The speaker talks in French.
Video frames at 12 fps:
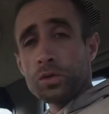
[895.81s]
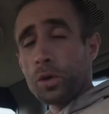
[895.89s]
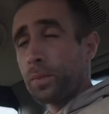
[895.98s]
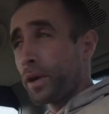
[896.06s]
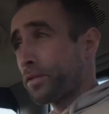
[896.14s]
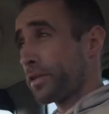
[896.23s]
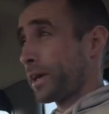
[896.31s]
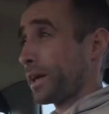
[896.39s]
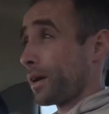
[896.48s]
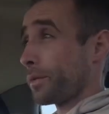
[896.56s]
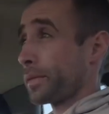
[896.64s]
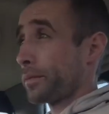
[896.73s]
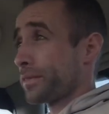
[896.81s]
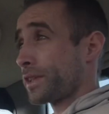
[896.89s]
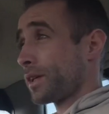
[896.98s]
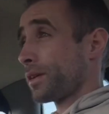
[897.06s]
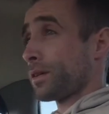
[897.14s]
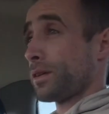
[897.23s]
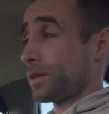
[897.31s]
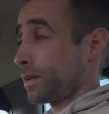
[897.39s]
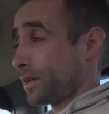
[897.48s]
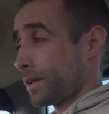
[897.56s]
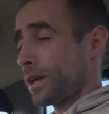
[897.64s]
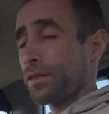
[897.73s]
pas faire en même temps,
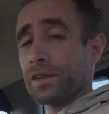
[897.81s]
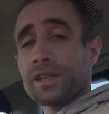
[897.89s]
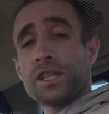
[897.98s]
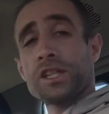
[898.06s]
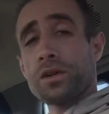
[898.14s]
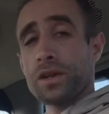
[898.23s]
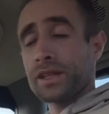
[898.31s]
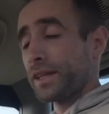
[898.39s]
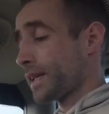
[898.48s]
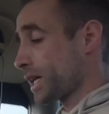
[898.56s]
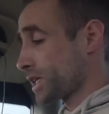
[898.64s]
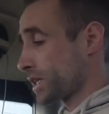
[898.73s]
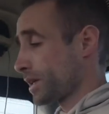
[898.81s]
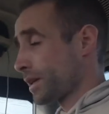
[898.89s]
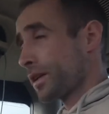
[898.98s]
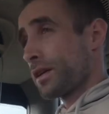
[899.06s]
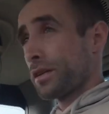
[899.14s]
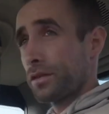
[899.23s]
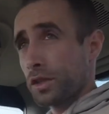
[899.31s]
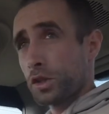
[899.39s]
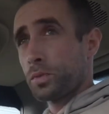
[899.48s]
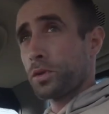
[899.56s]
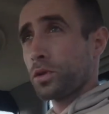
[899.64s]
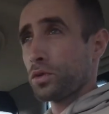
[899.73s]
euh, l'avantage d'avoir le guidage, c'est que
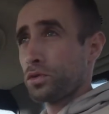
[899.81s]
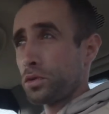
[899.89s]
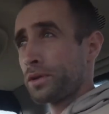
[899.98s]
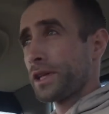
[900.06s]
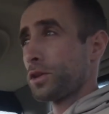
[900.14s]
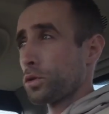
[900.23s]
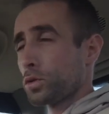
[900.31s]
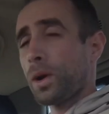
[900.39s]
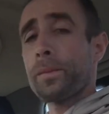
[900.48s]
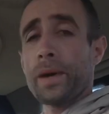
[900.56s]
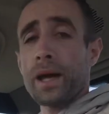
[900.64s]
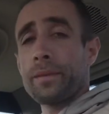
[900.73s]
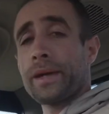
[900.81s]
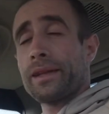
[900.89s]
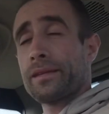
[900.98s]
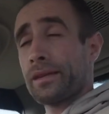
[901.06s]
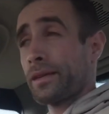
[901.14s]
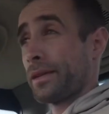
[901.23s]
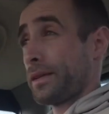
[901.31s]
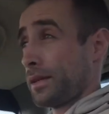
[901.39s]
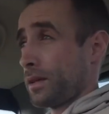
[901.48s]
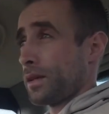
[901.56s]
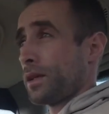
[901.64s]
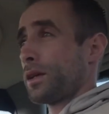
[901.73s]
je peux consulter 2-3 paramètres.
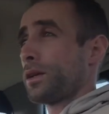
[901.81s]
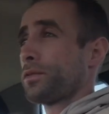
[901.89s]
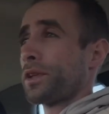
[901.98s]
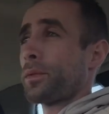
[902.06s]
Et vous